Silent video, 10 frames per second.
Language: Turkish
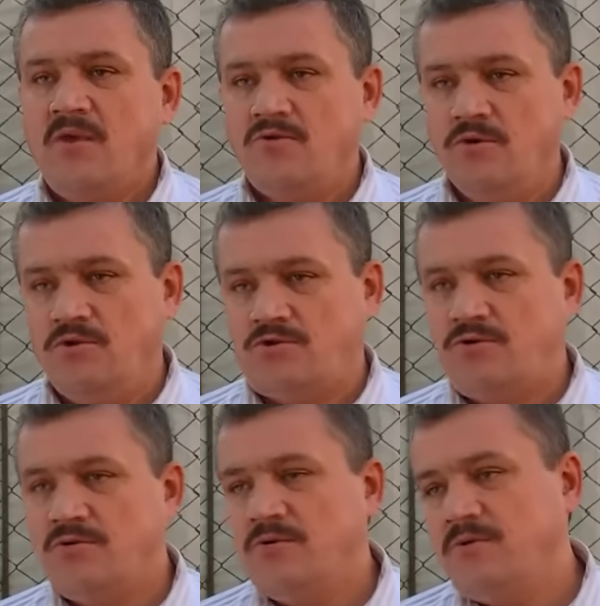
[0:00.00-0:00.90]
Olur.
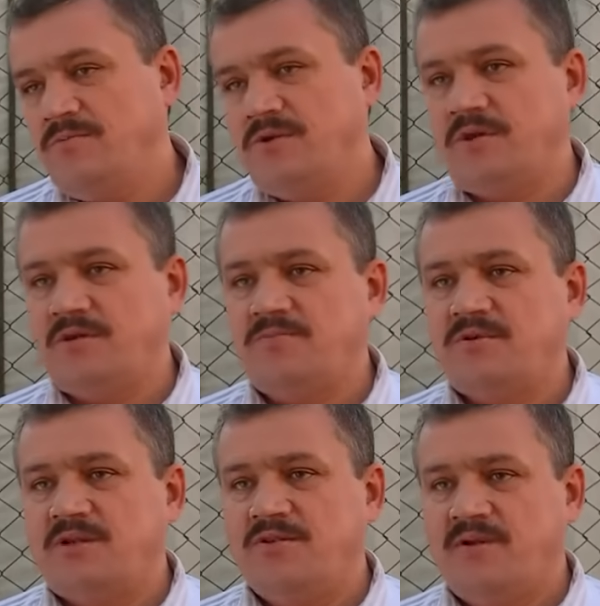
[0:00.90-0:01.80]
Bir
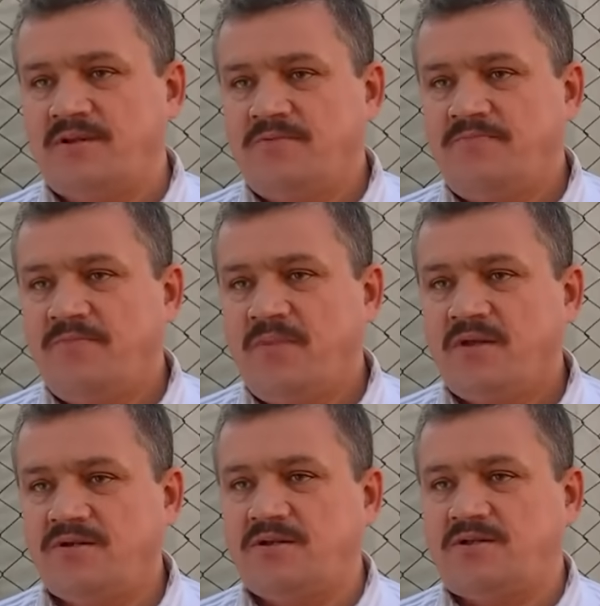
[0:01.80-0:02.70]
kesimlik zanı var.
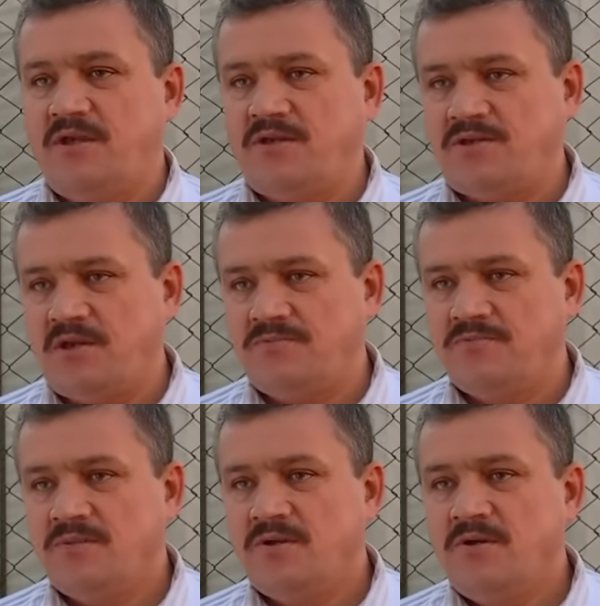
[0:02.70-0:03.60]
Kırk diye keserim.
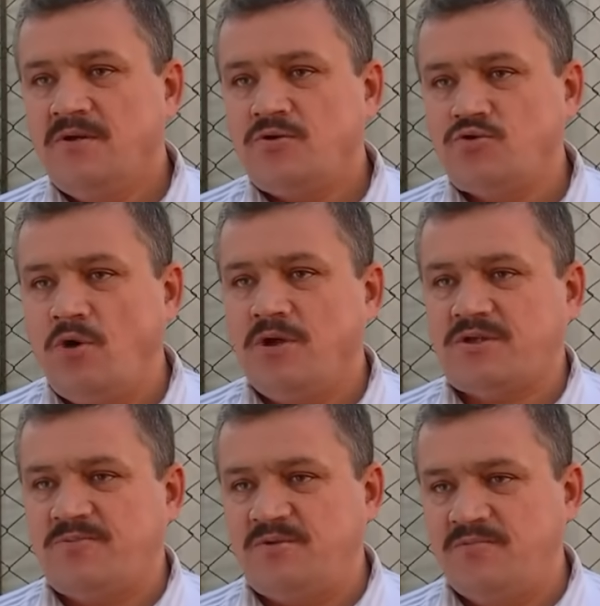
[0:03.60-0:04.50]

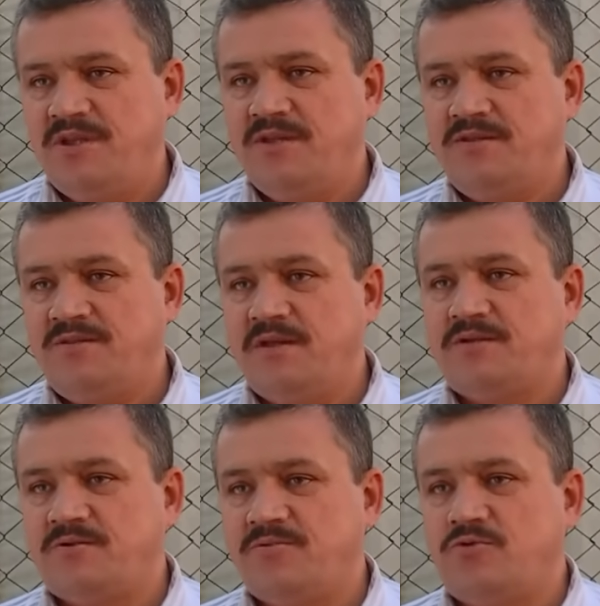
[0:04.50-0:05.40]
Doğası bitmeden
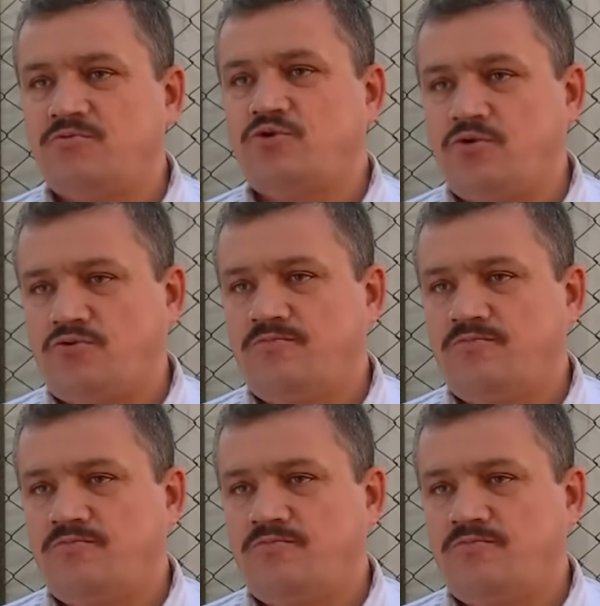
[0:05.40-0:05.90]
derisi mecbur olur.